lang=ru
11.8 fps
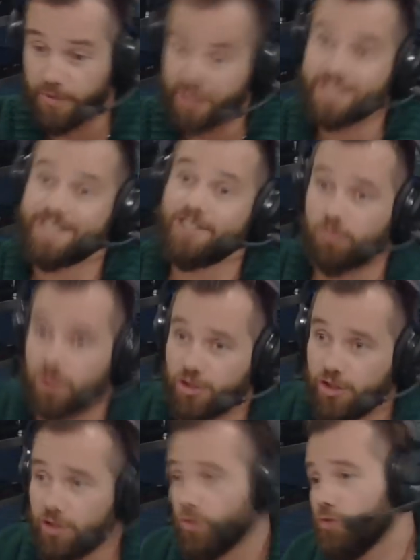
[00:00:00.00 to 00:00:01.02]
Пока сидишь в
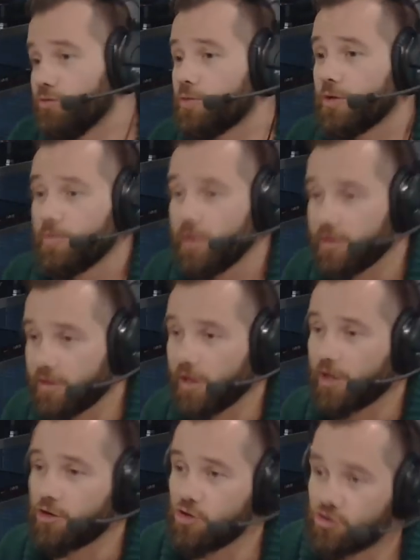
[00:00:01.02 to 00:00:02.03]
машине, он не воспринимает тебя
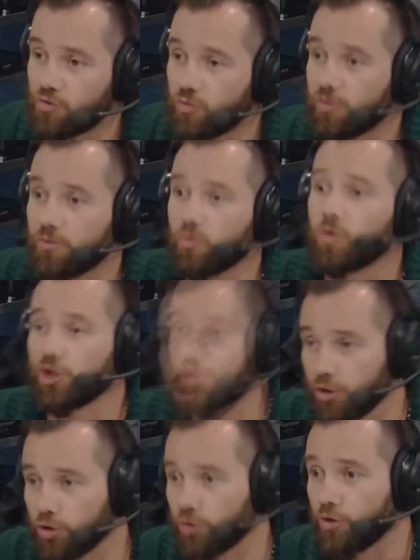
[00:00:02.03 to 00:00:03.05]
как нечто
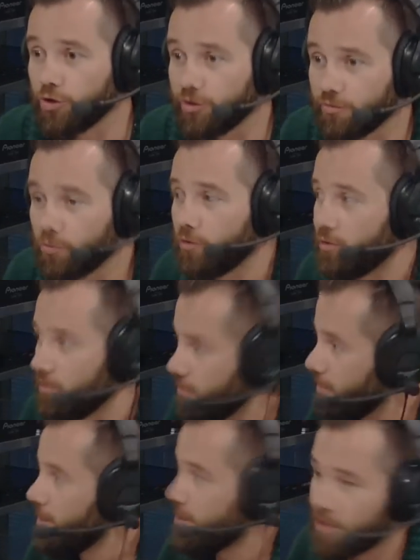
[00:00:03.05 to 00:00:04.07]
угрожающее его